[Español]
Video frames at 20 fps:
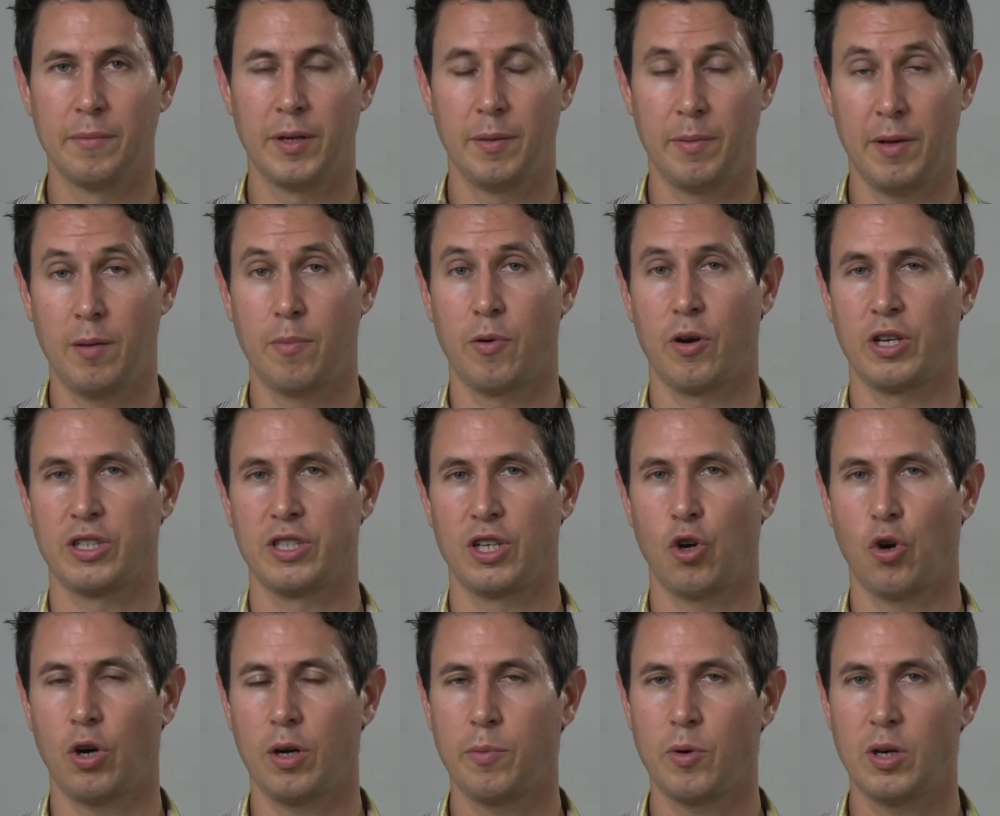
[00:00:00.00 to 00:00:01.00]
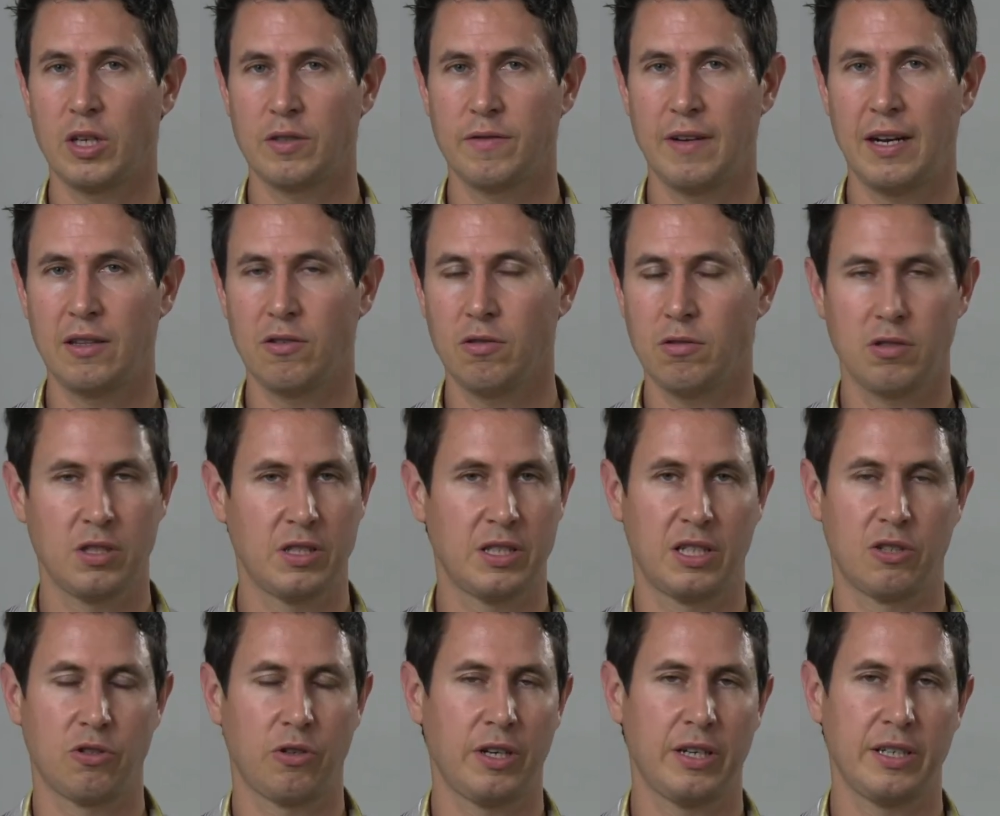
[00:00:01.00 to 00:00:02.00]
Primero, porque se corre por asfalto, si
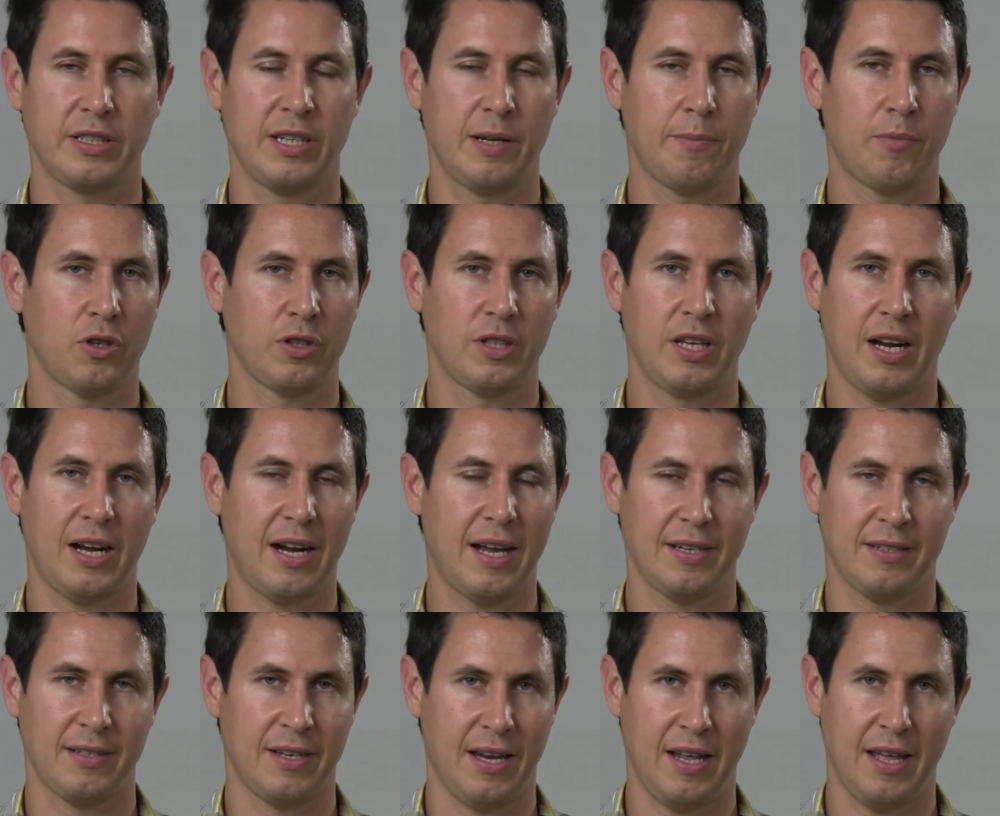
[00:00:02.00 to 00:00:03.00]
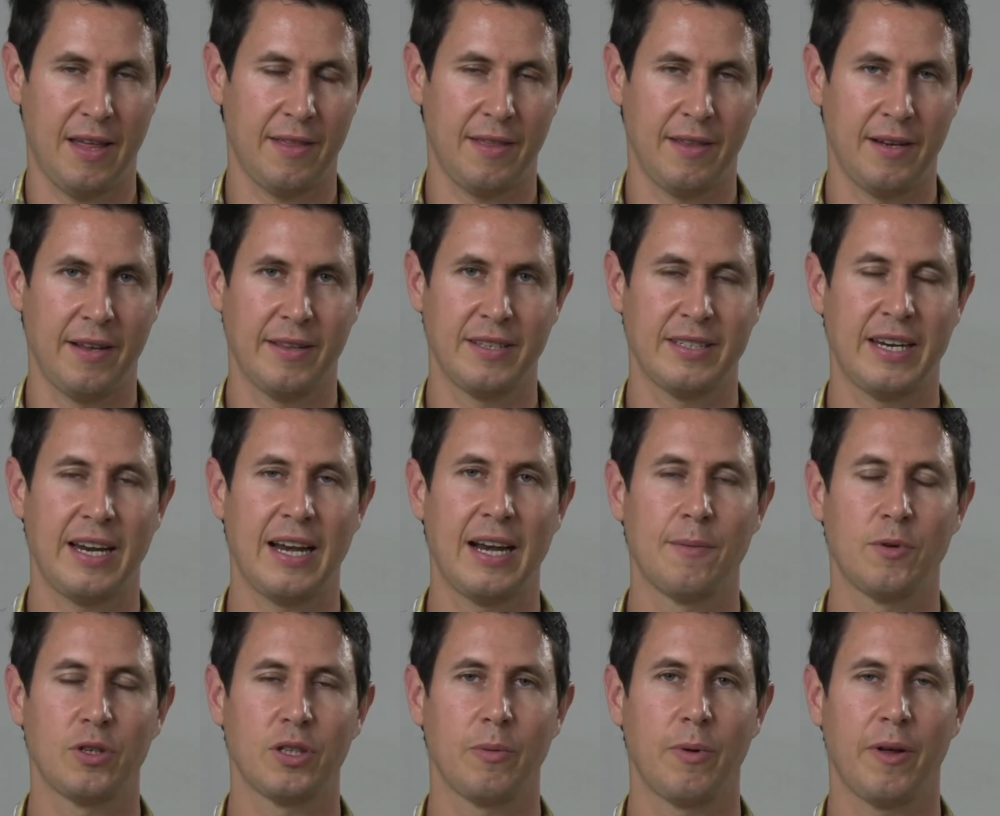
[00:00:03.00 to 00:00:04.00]
se correrse por tierra sería necesaria la
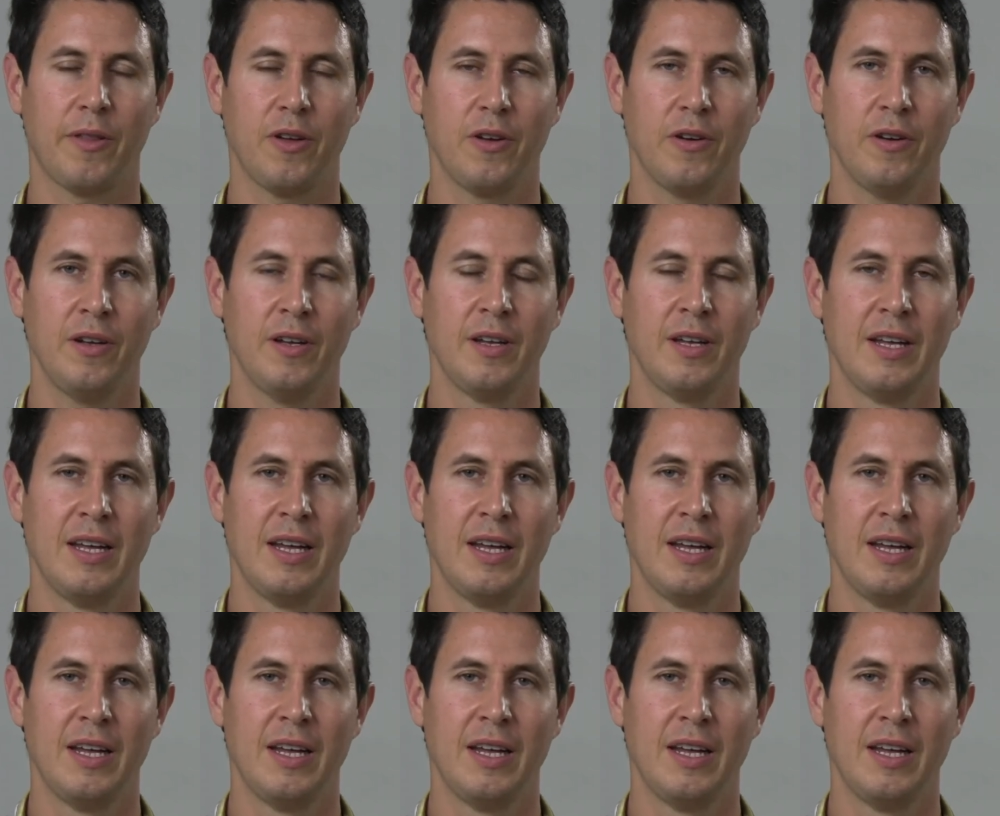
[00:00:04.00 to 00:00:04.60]
amortiguación,